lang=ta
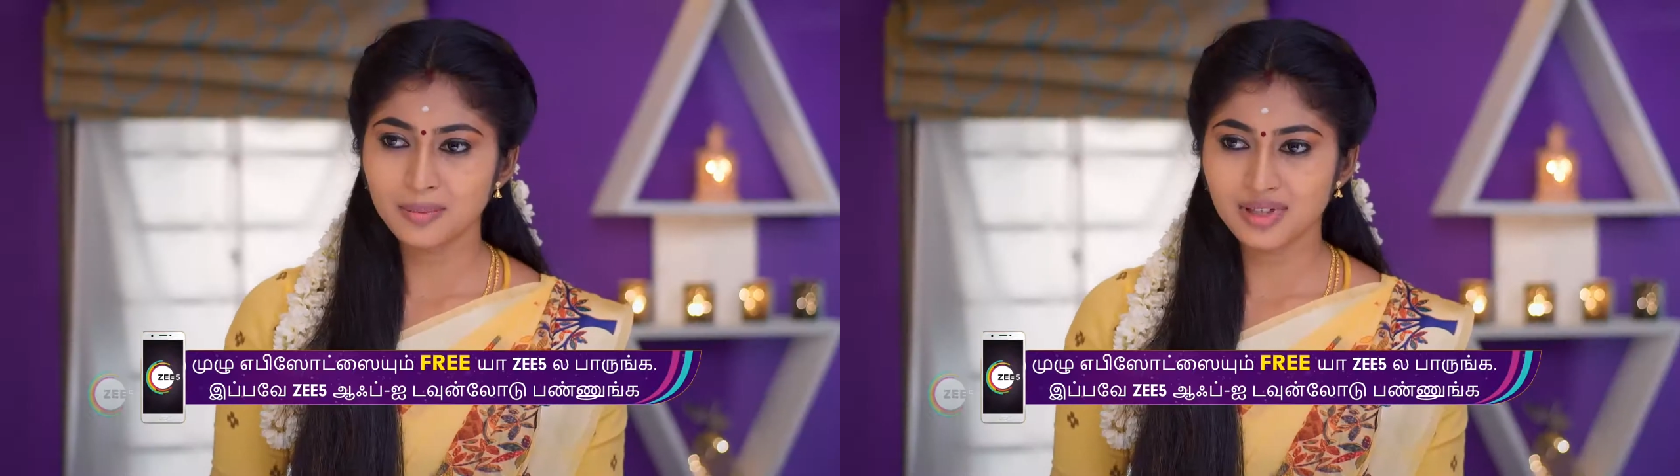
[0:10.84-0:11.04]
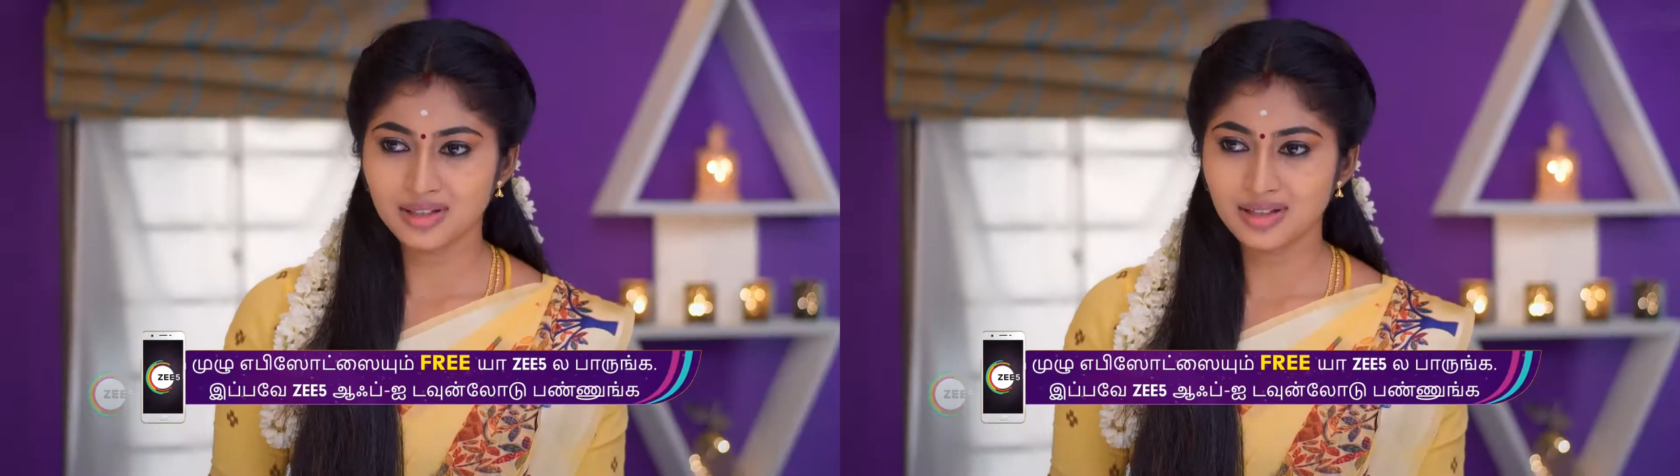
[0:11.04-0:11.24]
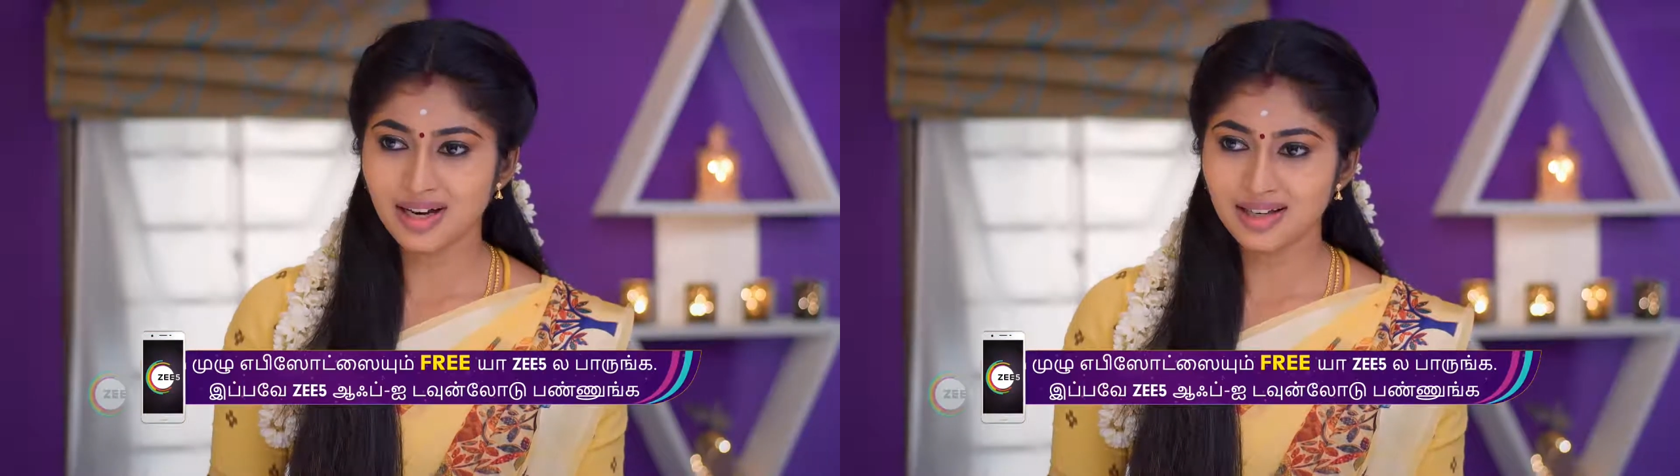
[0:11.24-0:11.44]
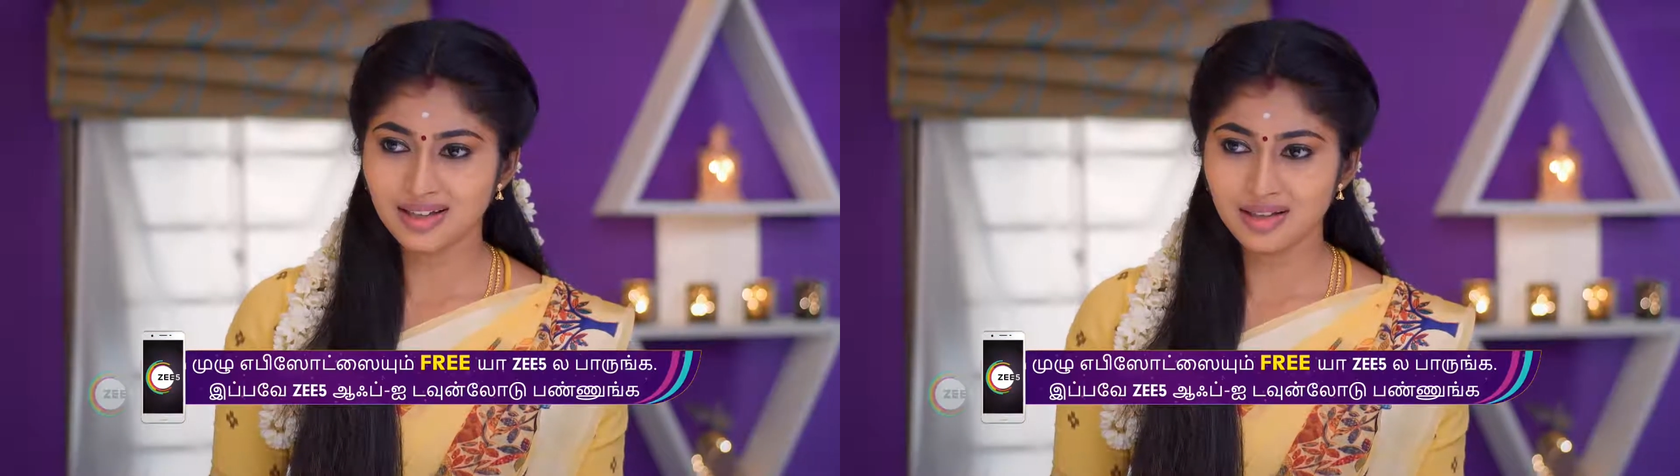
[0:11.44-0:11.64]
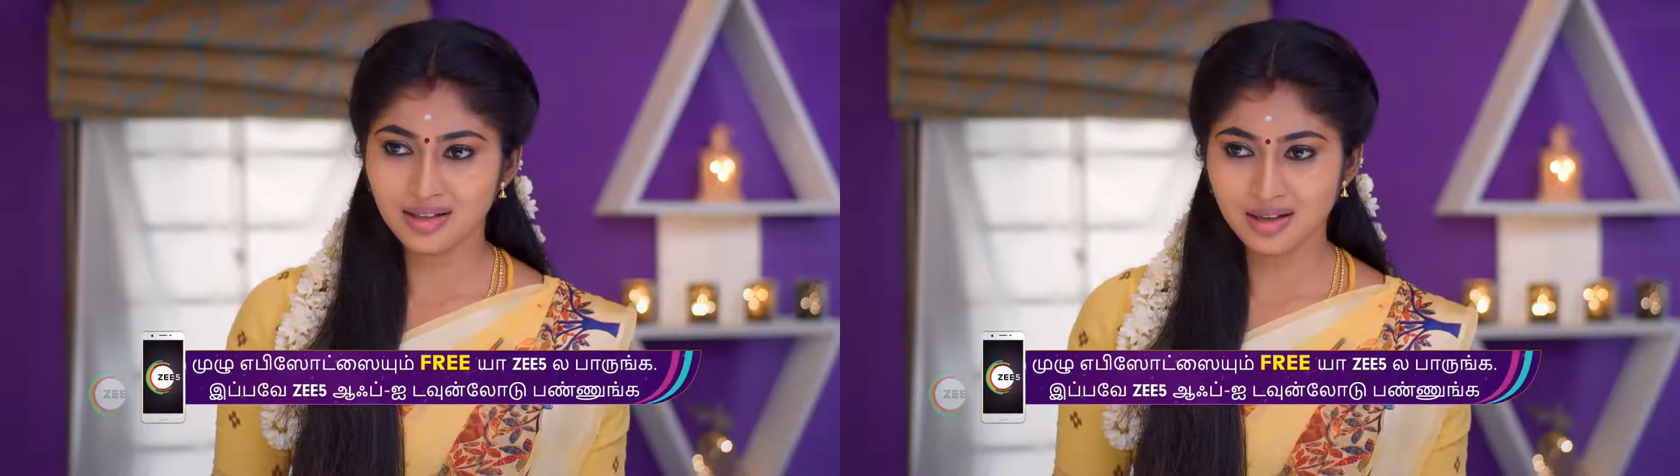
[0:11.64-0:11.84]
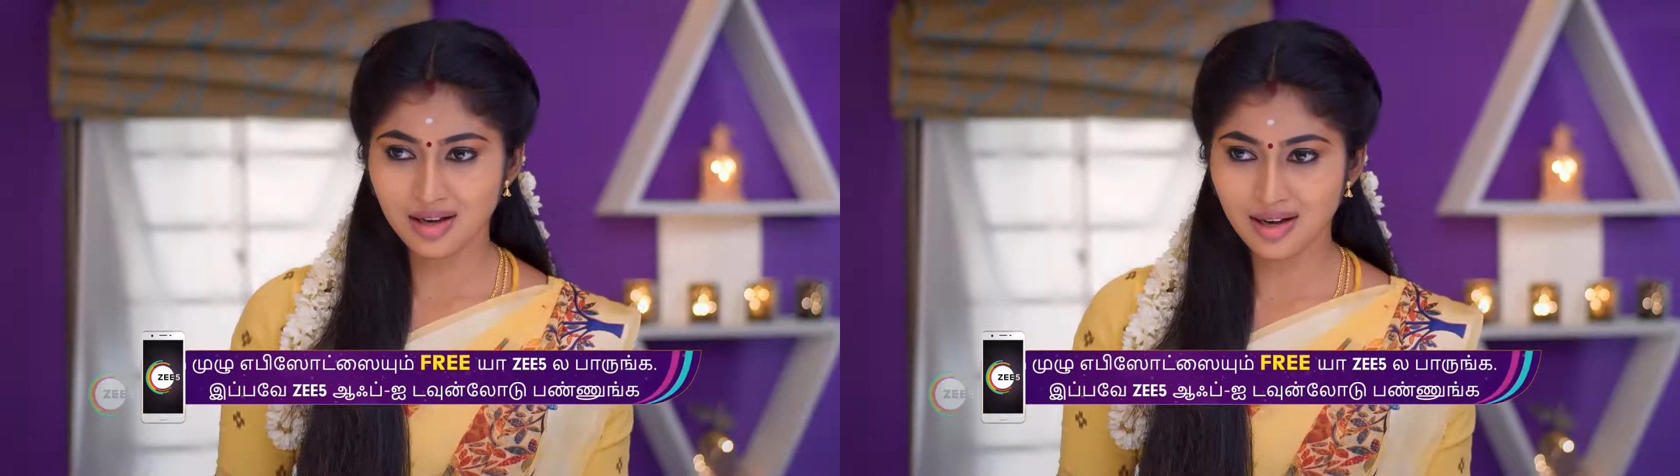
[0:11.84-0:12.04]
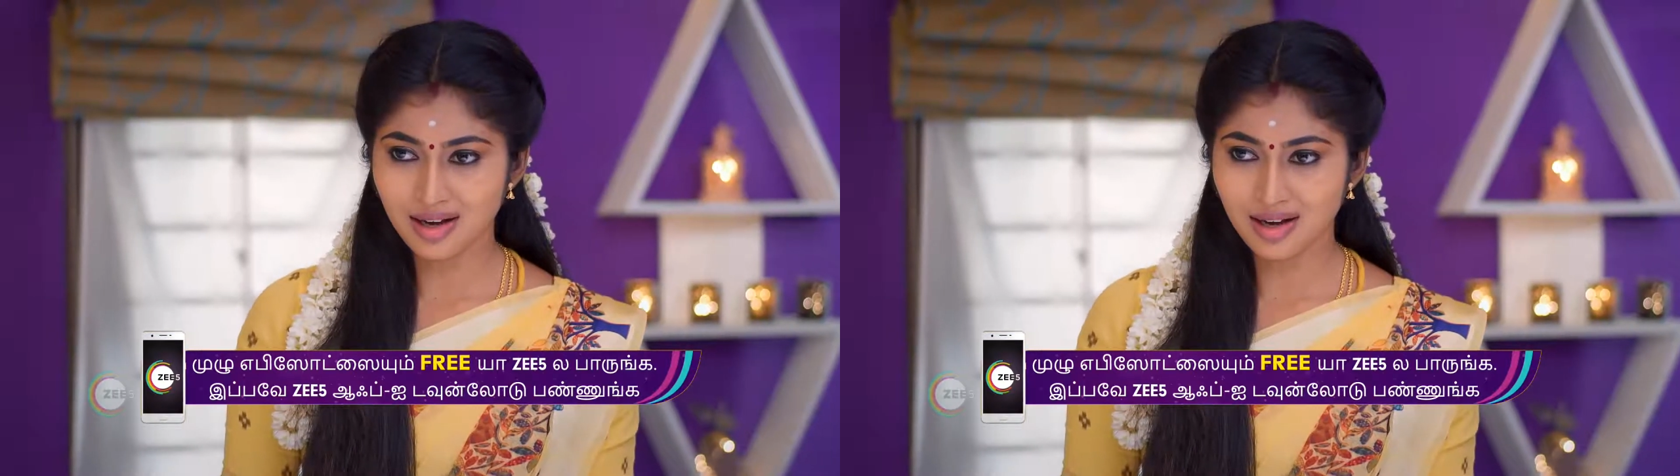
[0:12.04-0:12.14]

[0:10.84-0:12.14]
நாம நாளைக்கு